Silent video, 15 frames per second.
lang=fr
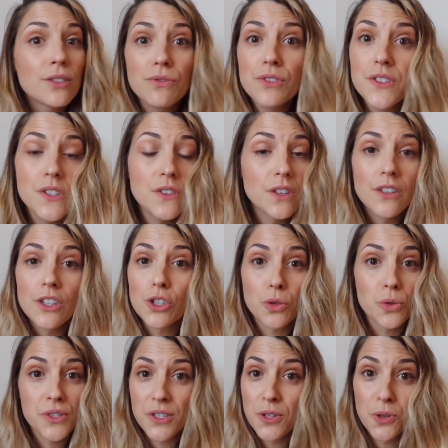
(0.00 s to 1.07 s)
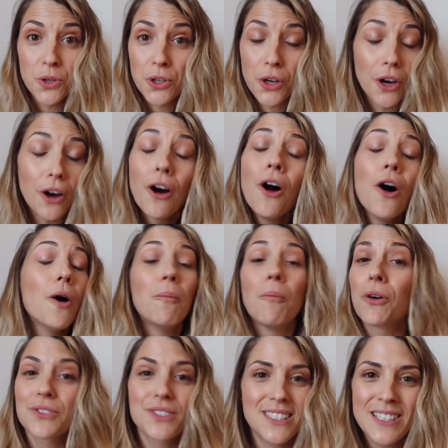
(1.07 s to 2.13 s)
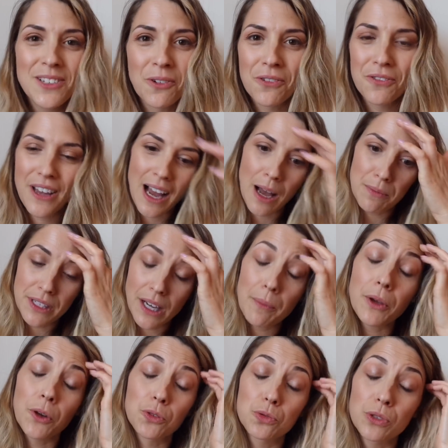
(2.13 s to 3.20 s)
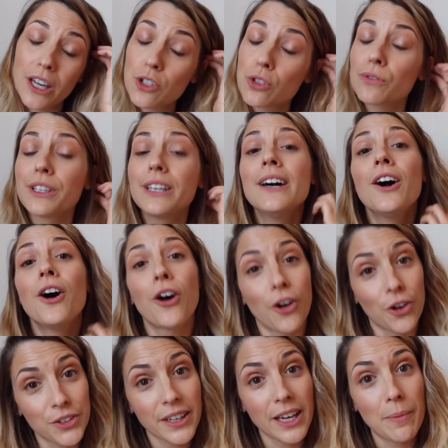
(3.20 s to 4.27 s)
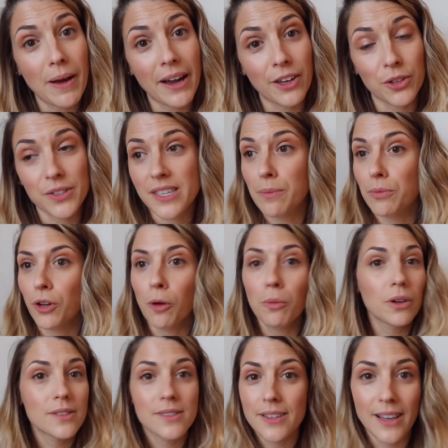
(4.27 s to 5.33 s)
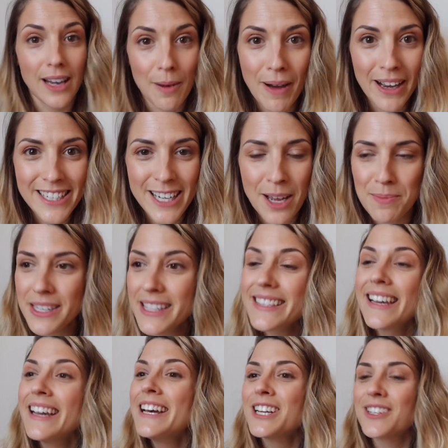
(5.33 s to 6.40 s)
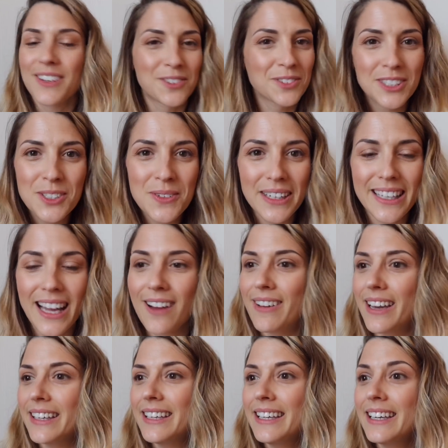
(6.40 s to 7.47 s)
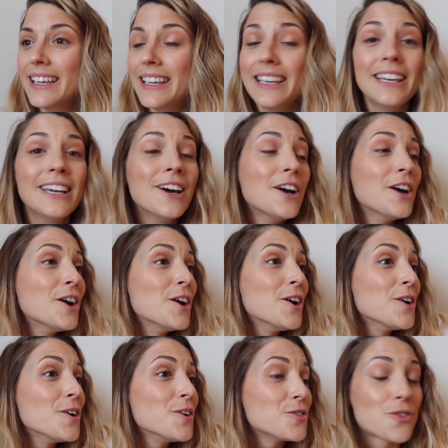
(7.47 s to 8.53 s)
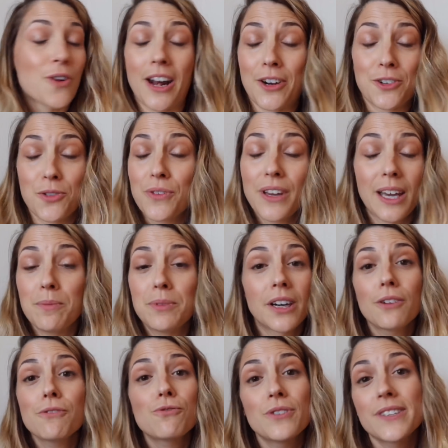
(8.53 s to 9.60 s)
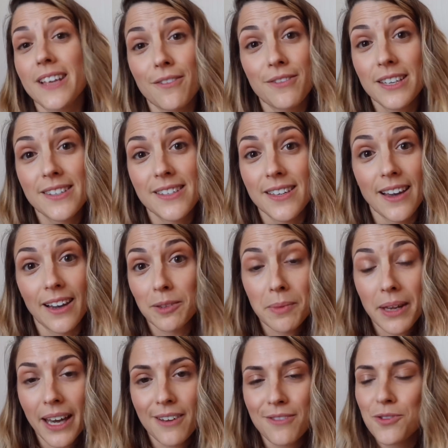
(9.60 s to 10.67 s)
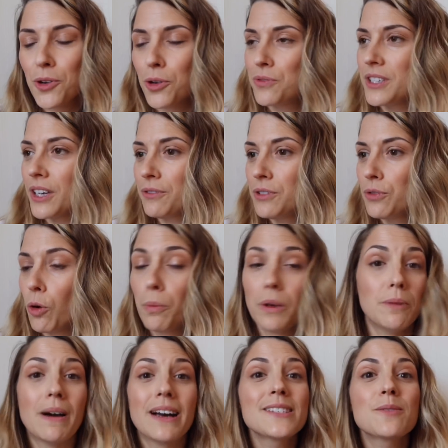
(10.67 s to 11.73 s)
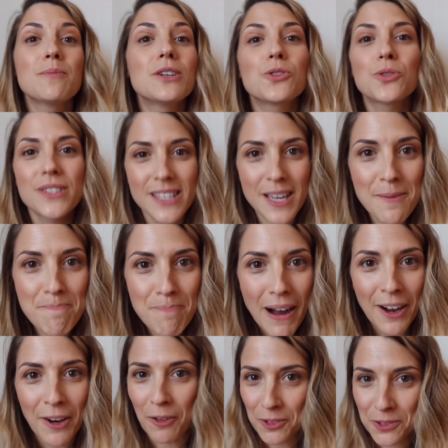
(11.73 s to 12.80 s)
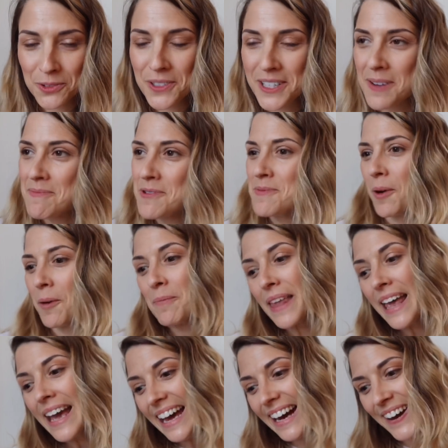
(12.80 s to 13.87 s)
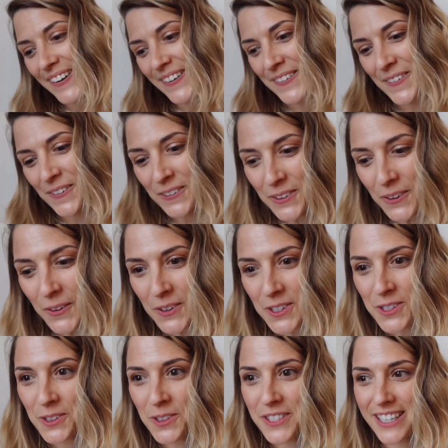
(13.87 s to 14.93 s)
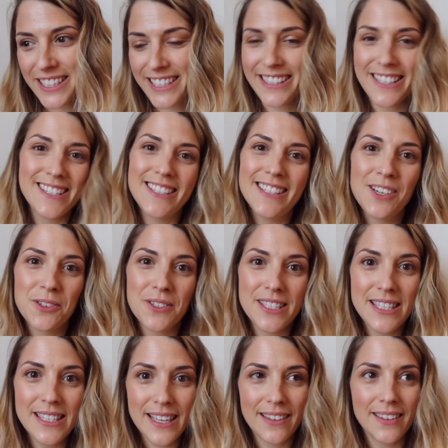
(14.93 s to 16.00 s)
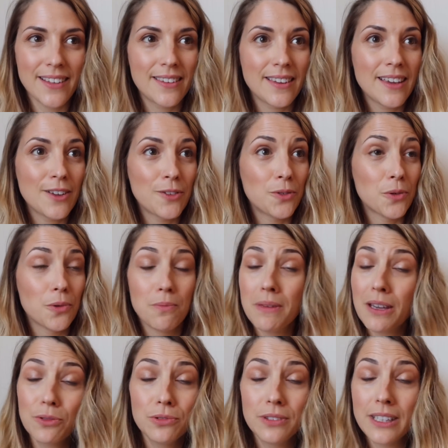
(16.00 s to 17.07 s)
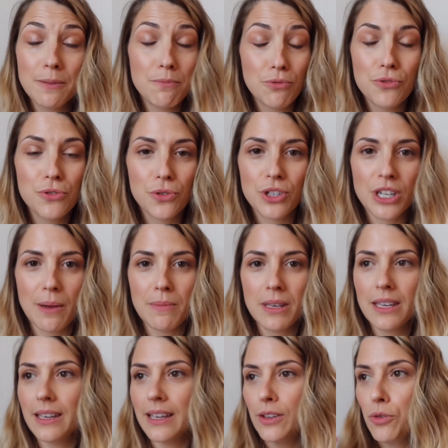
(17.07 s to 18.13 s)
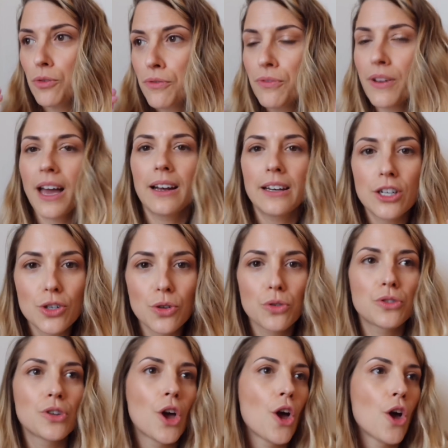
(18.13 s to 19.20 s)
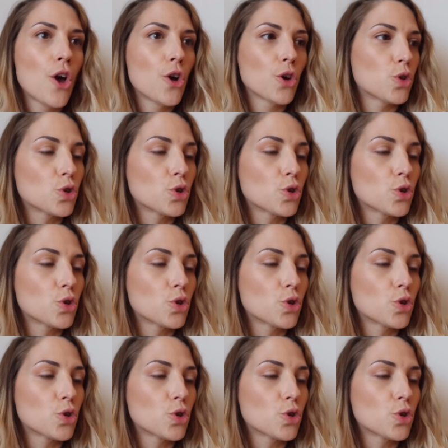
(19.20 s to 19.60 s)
visiter des choses si le cœur m'en dit, on verra bien, mais en tout cas je vais rentrer à Paris en septembre, c'est là-bas que j'habite, je vais continuer à travailler et voilà, je verrai bien, vous le savez que c'est un de mes rêves de revenir vivre au Pays Basque, mais je ne sais pas quand, tout simplement. Euh, autre chose, j'ai décidé aussi cet été de m'écouter plus que jamais et de faire les choses que